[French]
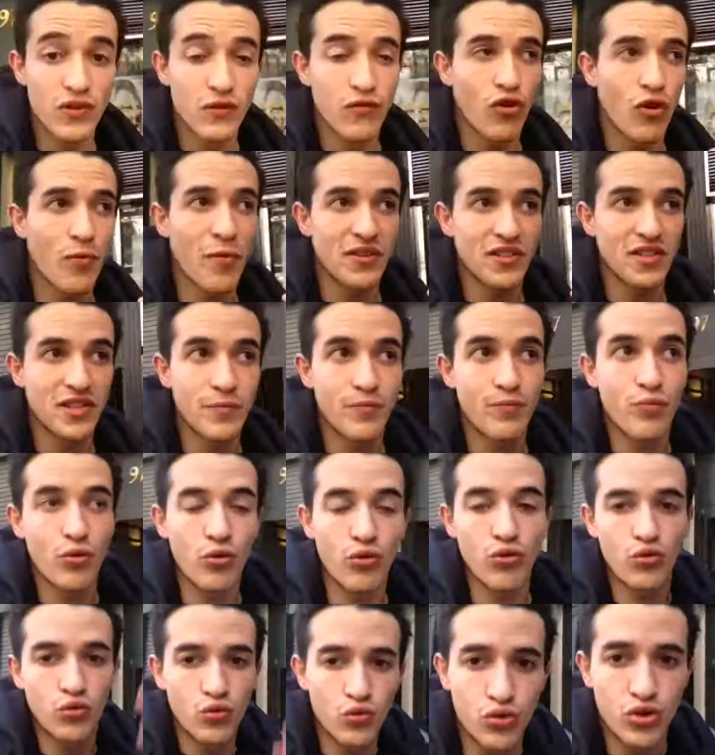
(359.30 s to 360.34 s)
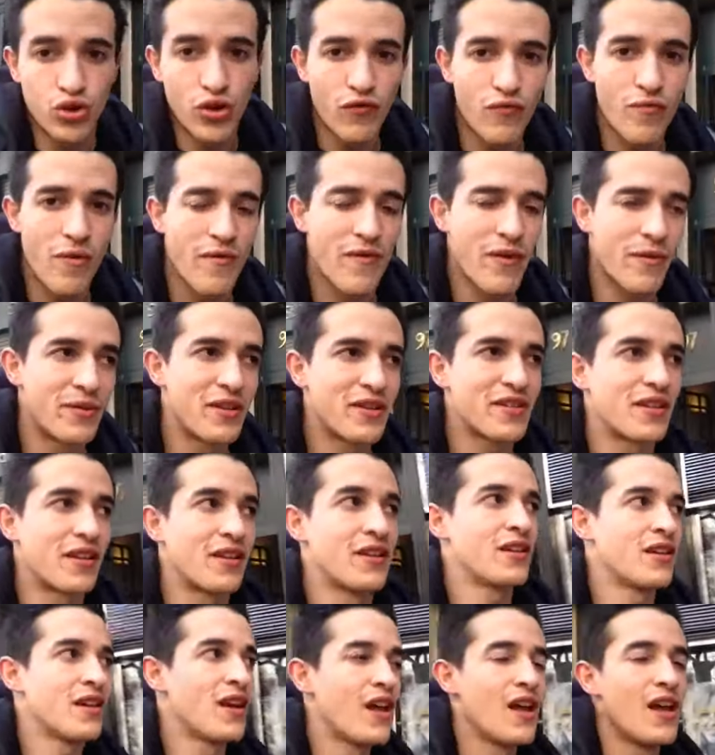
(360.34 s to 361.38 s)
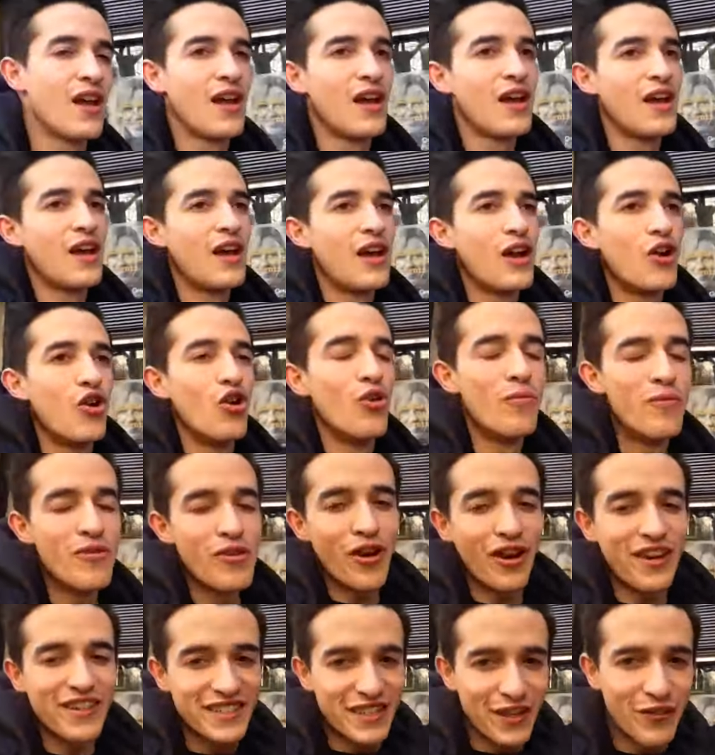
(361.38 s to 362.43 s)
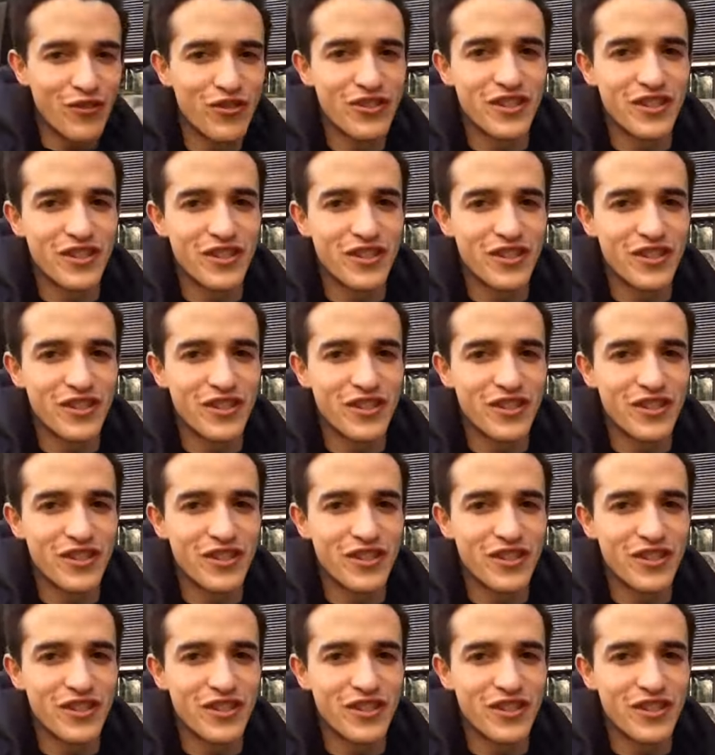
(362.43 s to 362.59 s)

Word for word: voulais vous remercier pour tout ce que vous m'avez amené cette année. Le meilleur reste à